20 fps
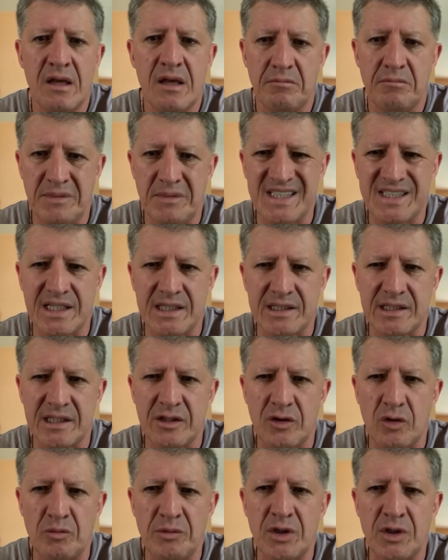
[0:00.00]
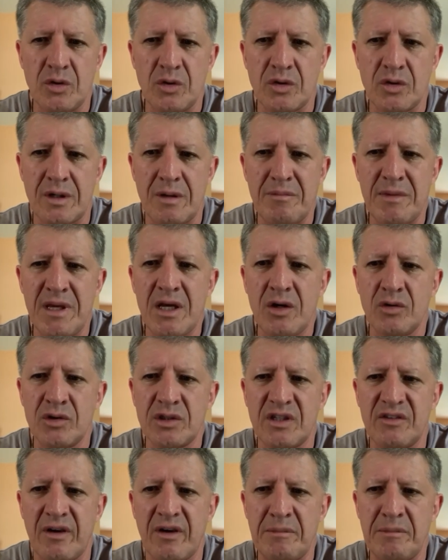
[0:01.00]
mesas de dominó con amigos
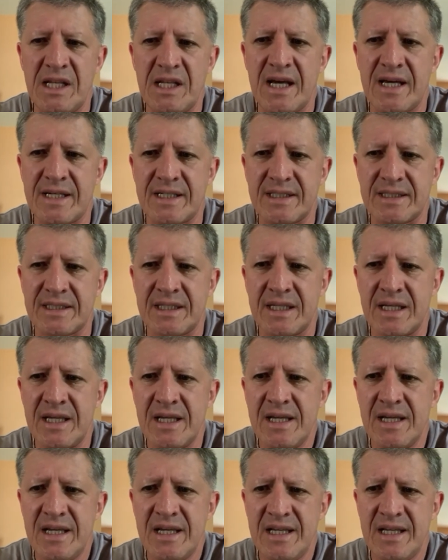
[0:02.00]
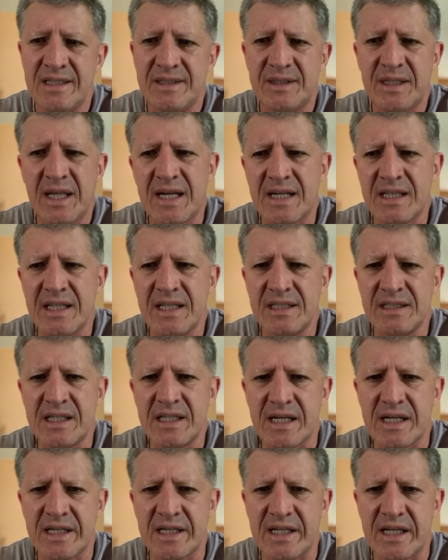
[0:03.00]
y familiares, tardes de
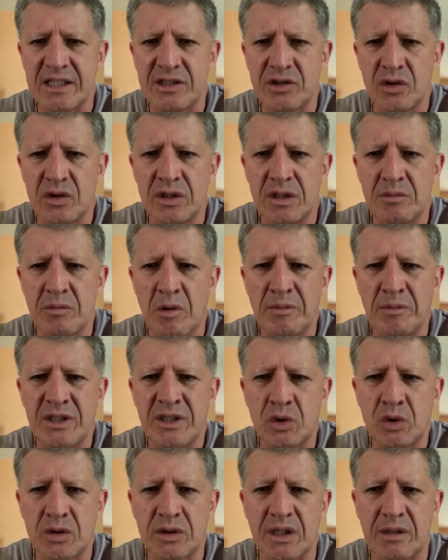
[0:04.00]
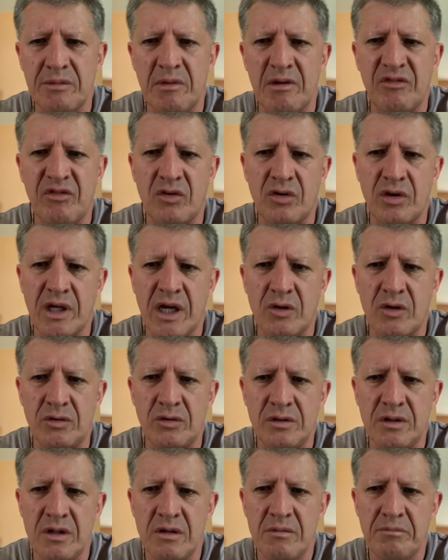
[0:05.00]
recreación de momentos que me
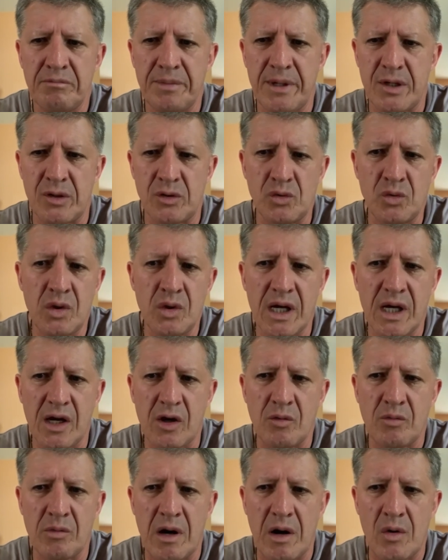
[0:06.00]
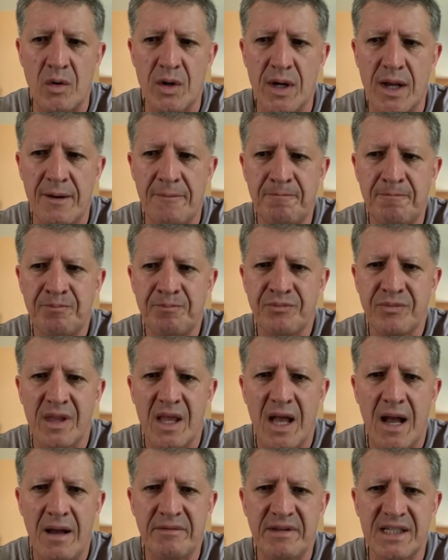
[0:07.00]
forjaron, pero nunca como ahora
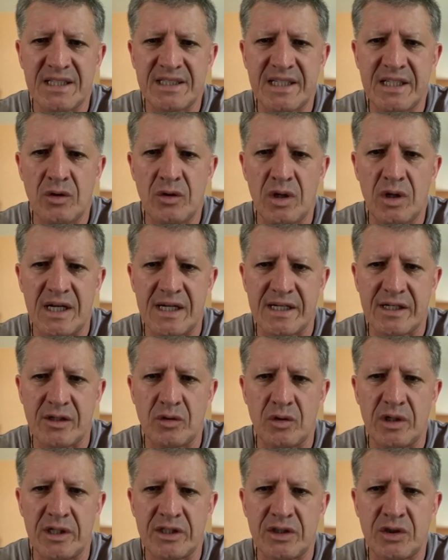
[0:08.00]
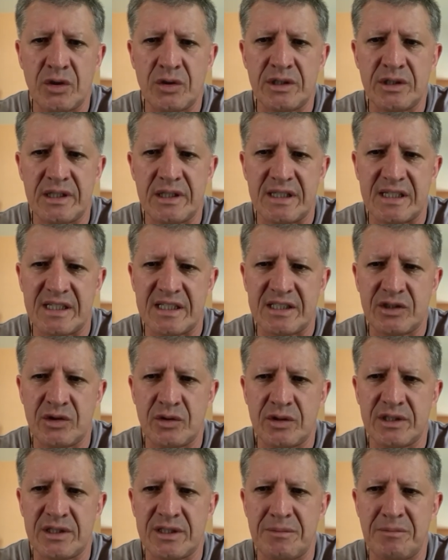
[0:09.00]
había sido la recolección de
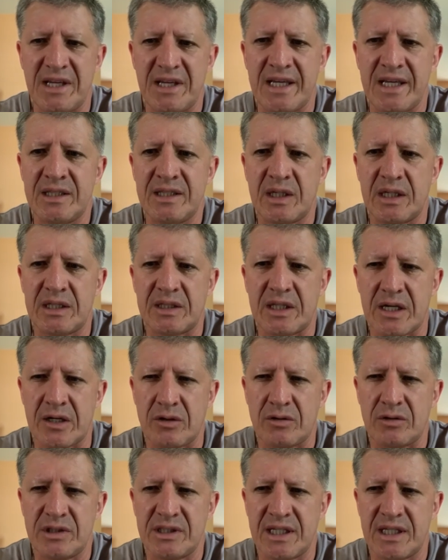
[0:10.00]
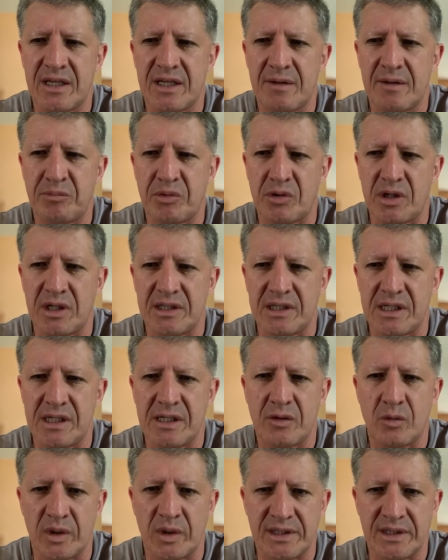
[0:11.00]
narraciones de mi gente aterrorizada por la
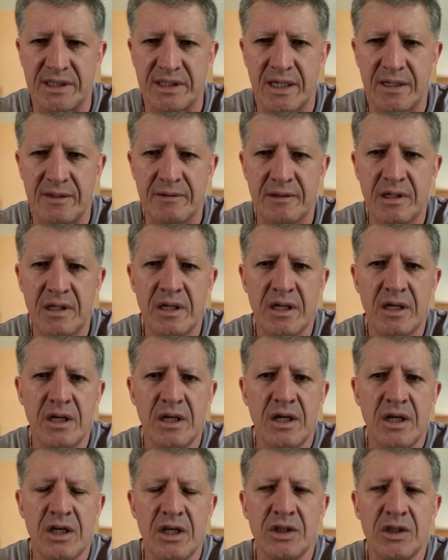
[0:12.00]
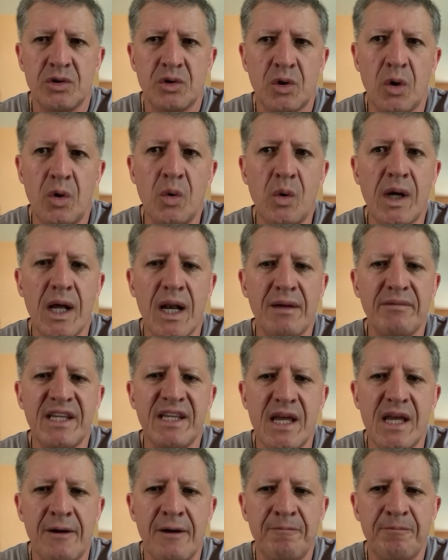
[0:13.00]
delincuencia. Toluca la
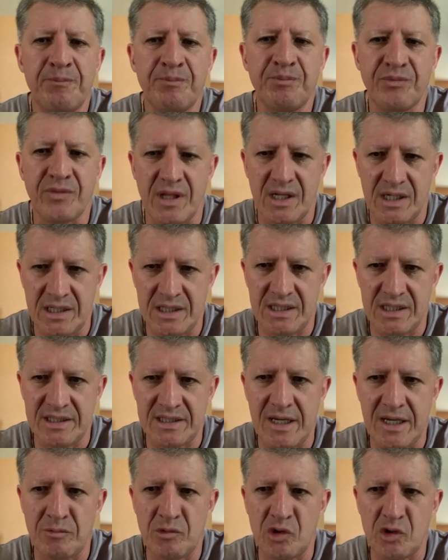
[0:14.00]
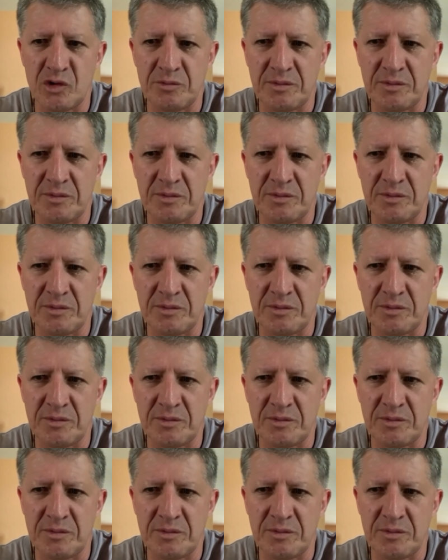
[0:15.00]
Bella, le decíamos los